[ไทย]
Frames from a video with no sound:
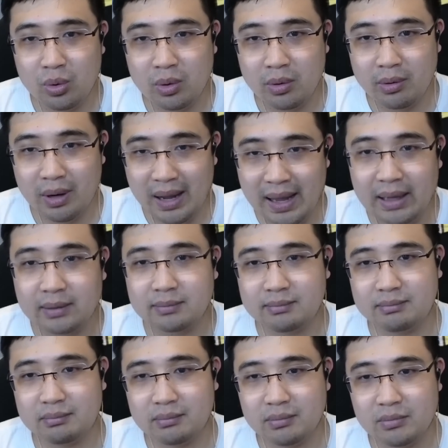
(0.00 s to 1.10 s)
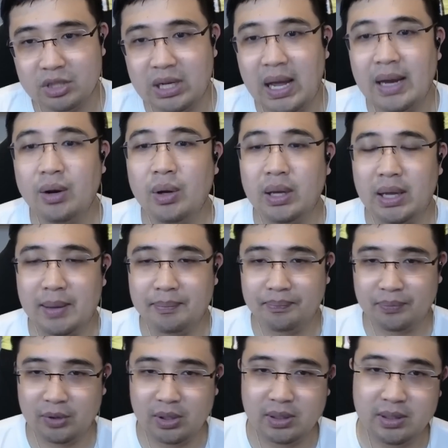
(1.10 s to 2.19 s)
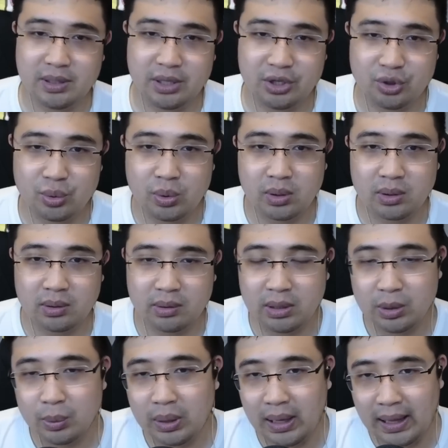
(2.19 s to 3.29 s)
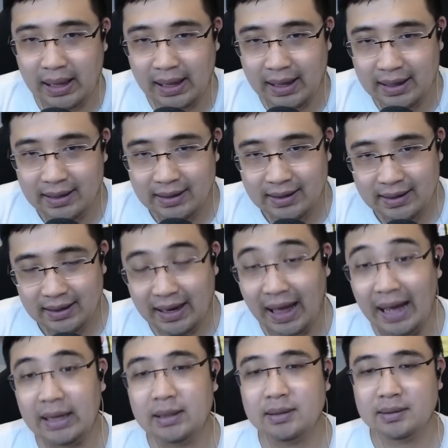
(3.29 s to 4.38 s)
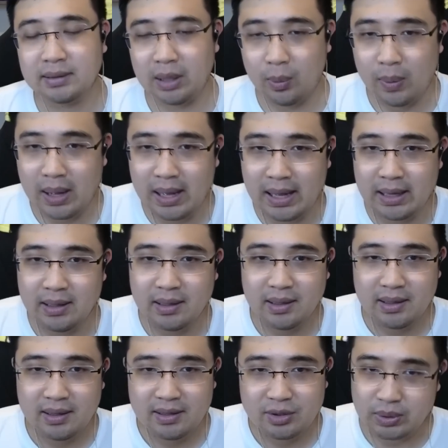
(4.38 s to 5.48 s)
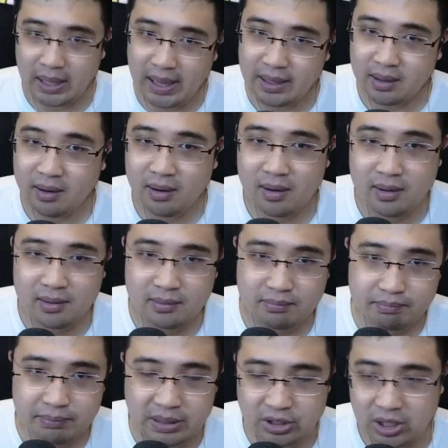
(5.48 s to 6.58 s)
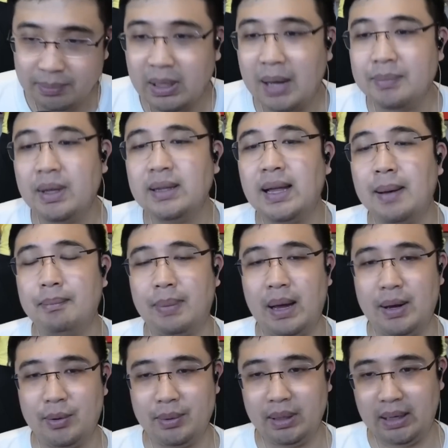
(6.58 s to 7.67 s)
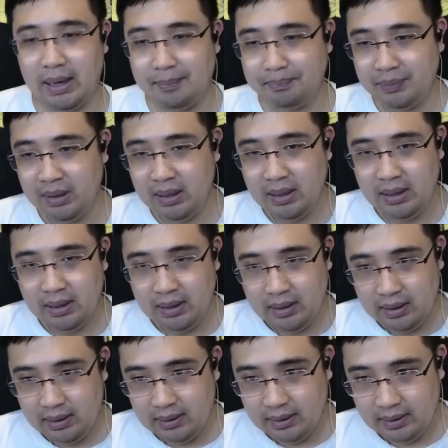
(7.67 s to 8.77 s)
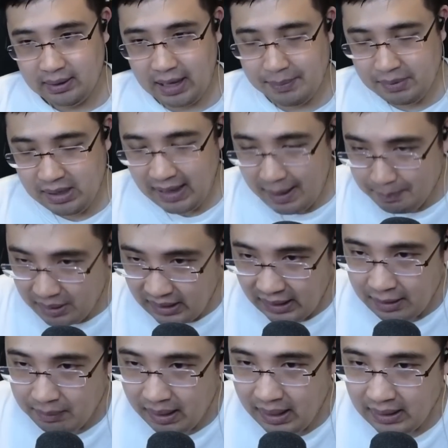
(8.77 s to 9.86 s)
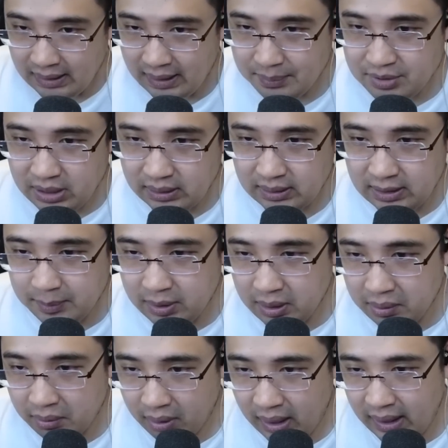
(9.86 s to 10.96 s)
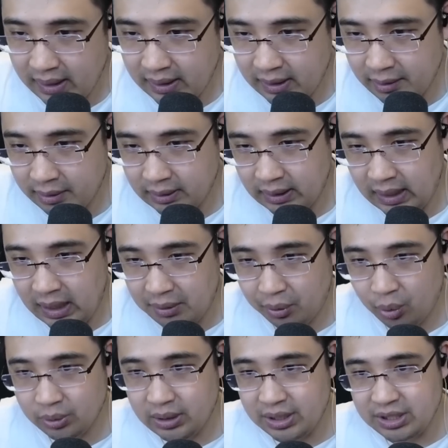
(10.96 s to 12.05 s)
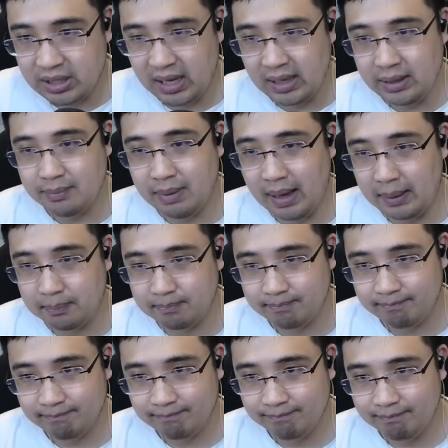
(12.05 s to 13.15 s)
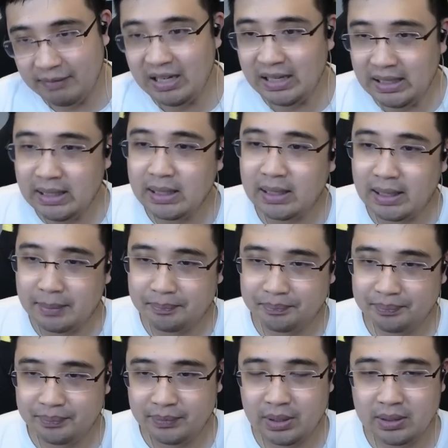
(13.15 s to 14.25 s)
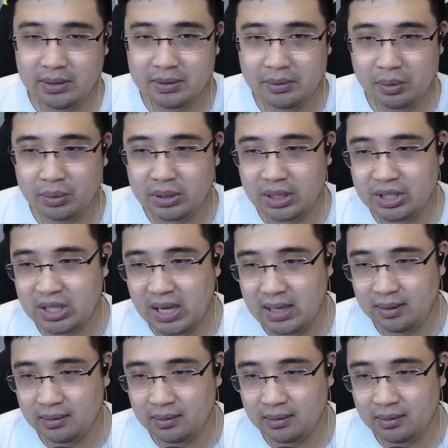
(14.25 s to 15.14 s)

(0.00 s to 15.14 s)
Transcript: แรกช้าหน่อยครับ ก็คือในช่วงครึ่งเวลาหลัง แต่ว่าสุดท้ายก็ปิดจ็อบทำได้ตามเป้านะครับ เกมนี้ละเป็นยังไงบ้างครับจัดทีมอย่างไรเอริเดนฮากโรเตชันแบบมินิครับก็คือโรเตชัน